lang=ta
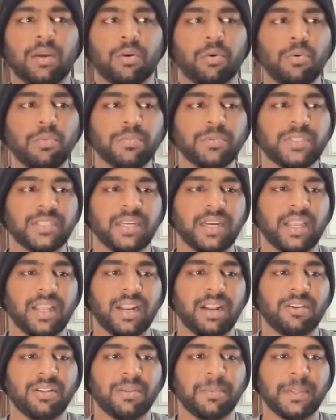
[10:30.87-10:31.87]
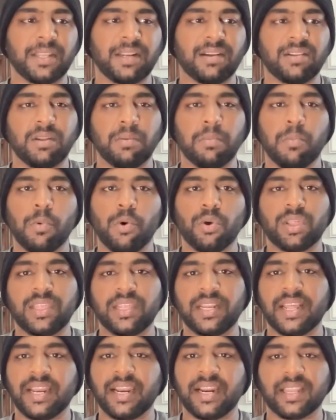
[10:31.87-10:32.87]
ரூம்ஸ் அதெல்லாம் வந்து பாத்தீங்கன்னா வந்து
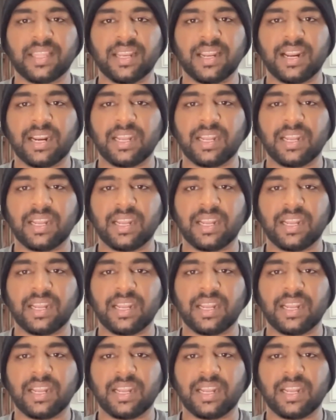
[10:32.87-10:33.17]
மோஸ்ட்லி நிறைய இடத்துல